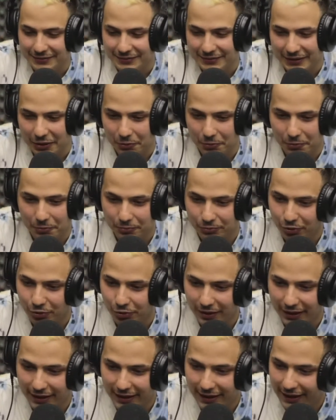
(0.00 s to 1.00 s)
Que eu
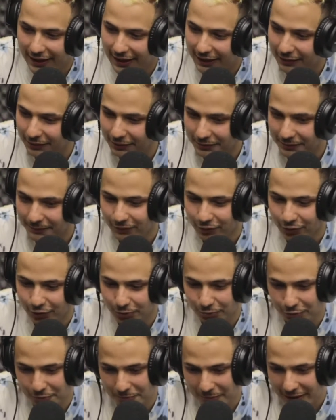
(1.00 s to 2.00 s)
joguei errado.
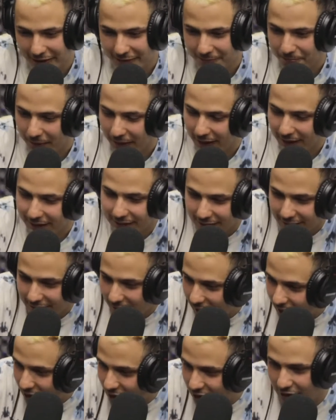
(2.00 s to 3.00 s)
Junto minhas peças
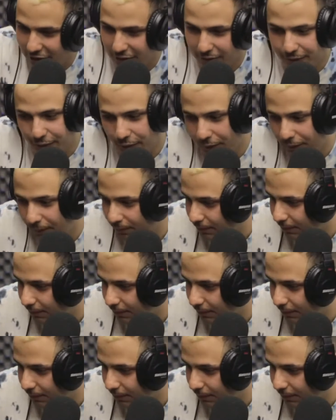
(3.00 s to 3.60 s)
quietinho, vou